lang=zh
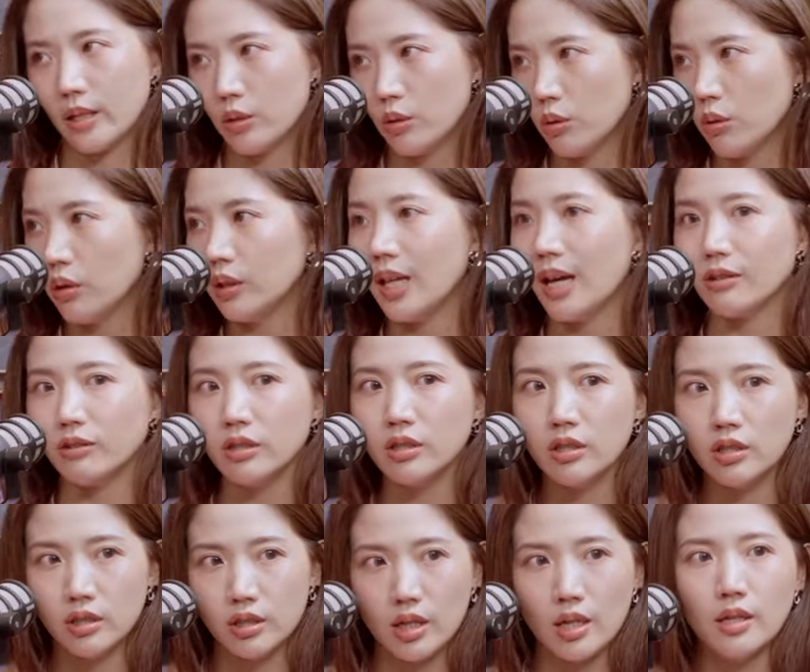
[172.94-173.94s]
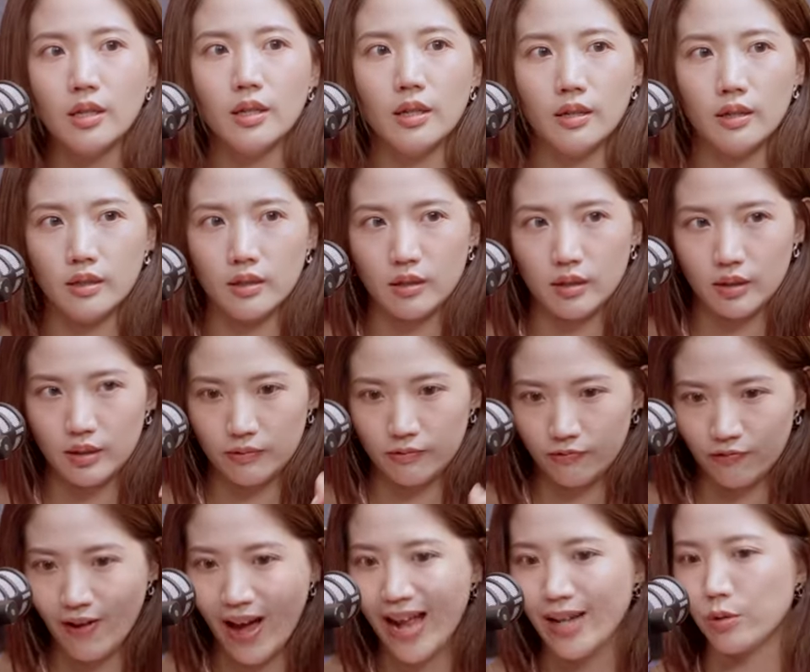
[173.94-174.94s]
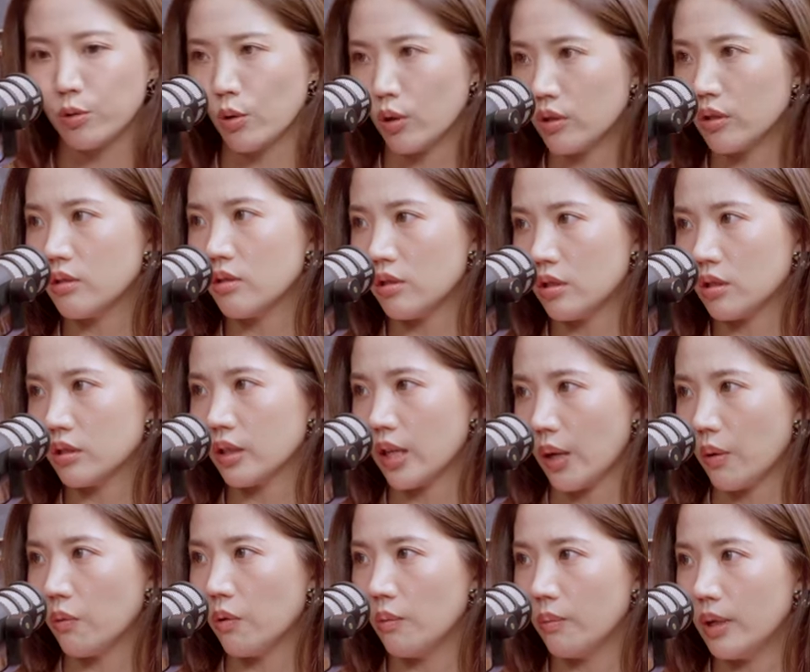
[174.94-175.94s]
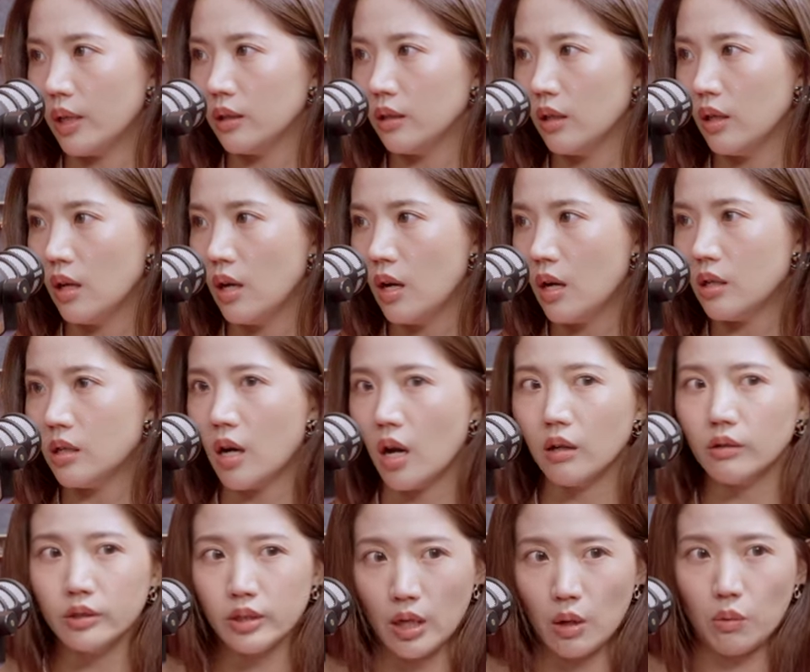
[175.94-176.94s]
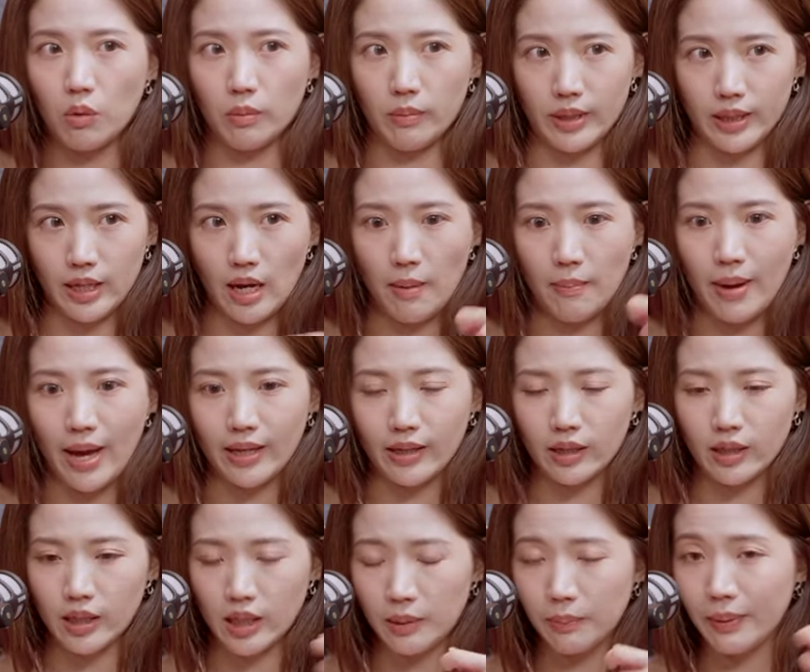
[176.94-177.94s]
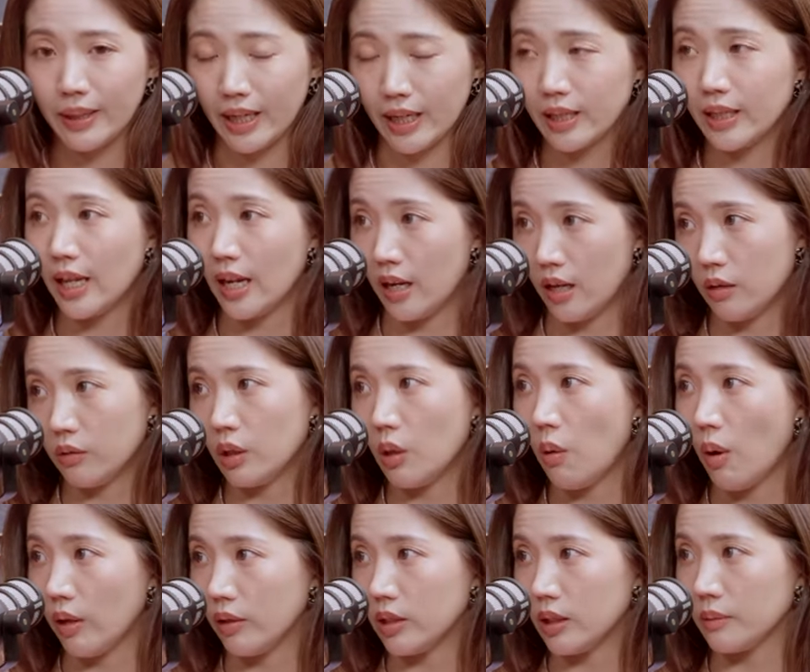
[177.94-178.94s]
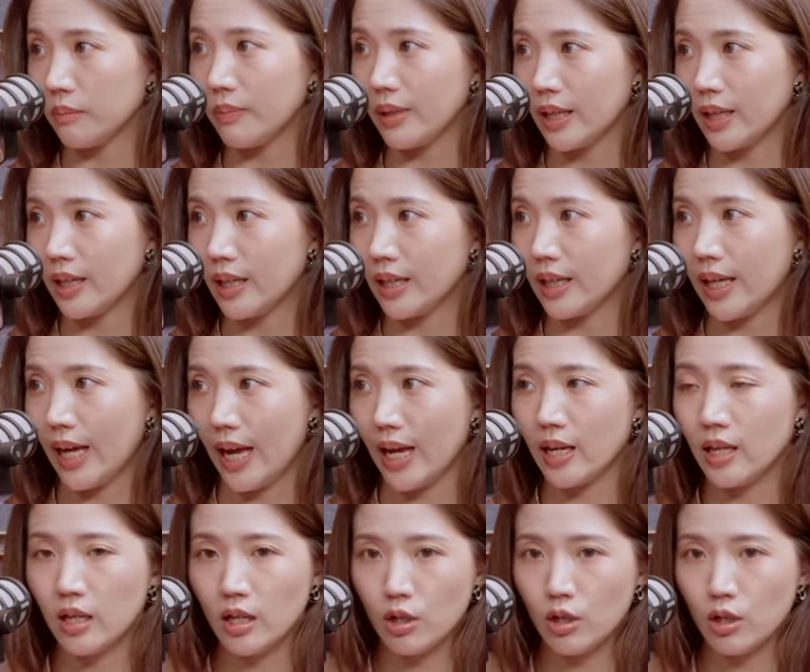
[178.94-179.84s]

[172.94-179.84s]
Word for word: 错，老师真的发卷尺给我们，然后叫我们要把那个一比一点六的黄金比例给